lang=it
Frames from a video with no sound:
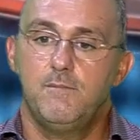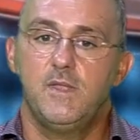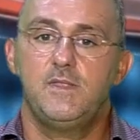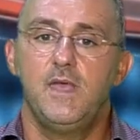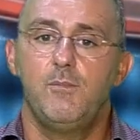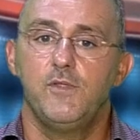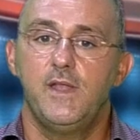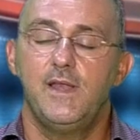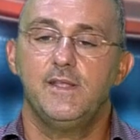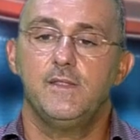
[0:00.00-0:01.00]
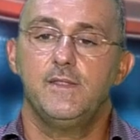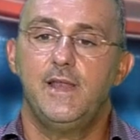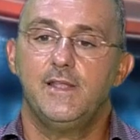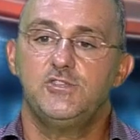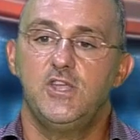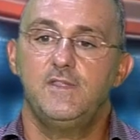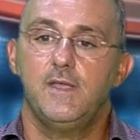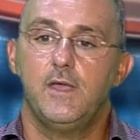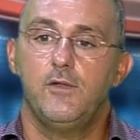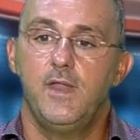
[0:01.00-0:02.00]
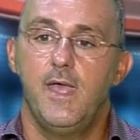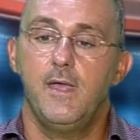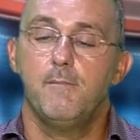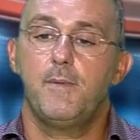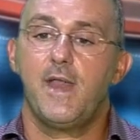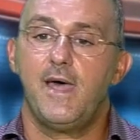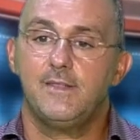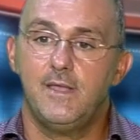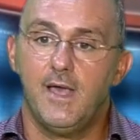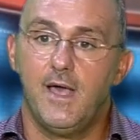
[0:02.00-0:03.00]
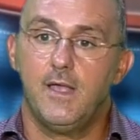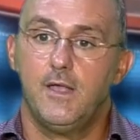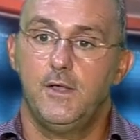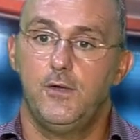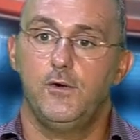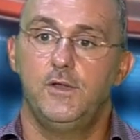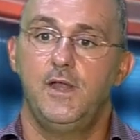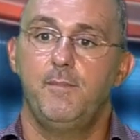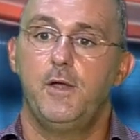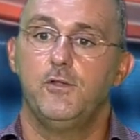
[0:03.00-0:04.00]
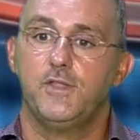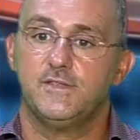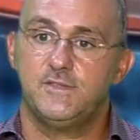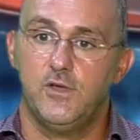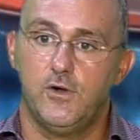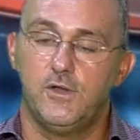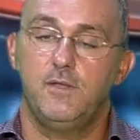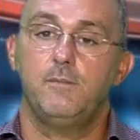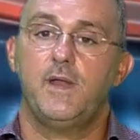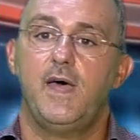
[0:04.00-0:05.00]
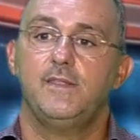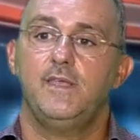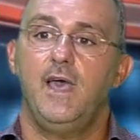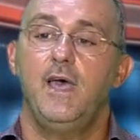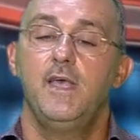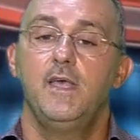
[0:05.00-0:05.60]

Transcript: mettiamo della, della gente che non è pratica con le prenotazioni, pratica